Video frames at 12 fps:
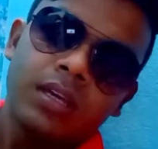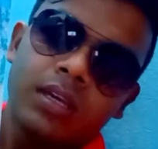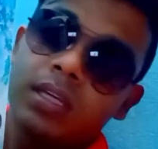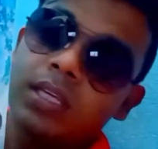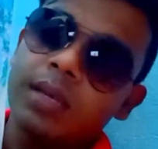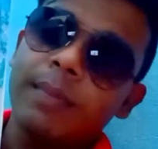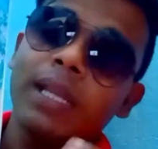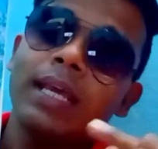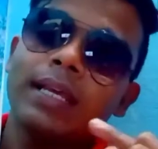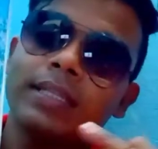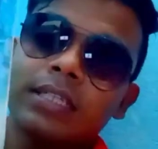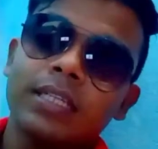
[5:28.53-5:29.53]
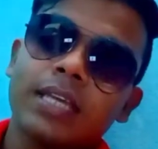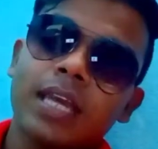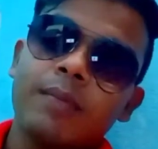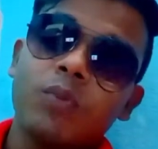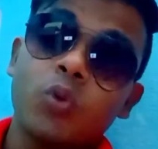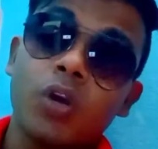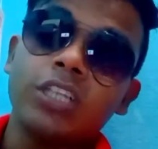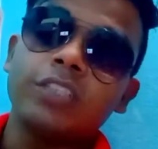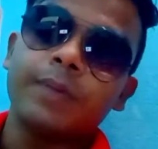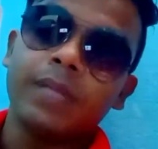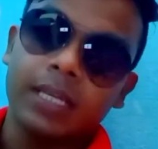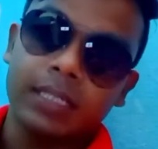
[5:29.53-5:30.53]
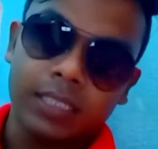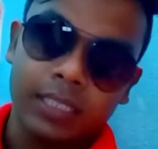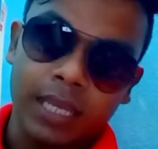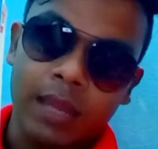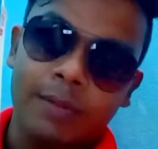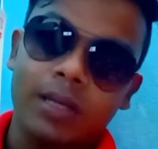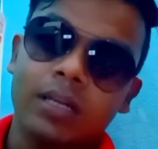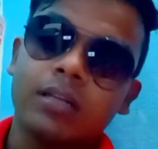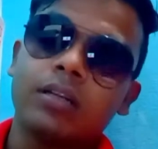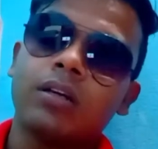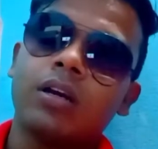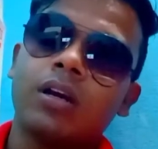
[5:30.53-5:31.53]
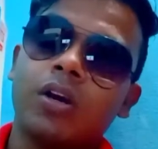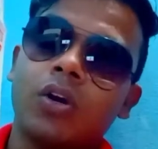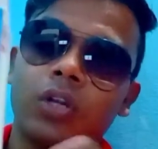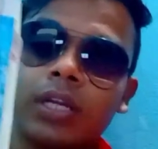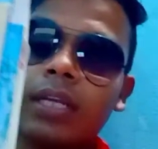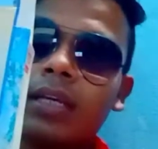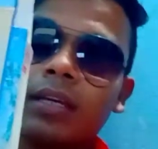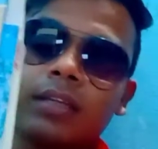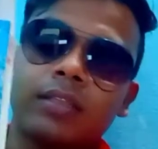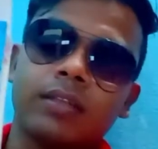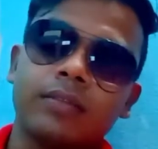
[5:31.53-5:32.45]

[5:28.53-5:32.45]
ये मैंने एक्शन कैम नॉइज प्ले एक्शन कैमरा ऑर्डर किया था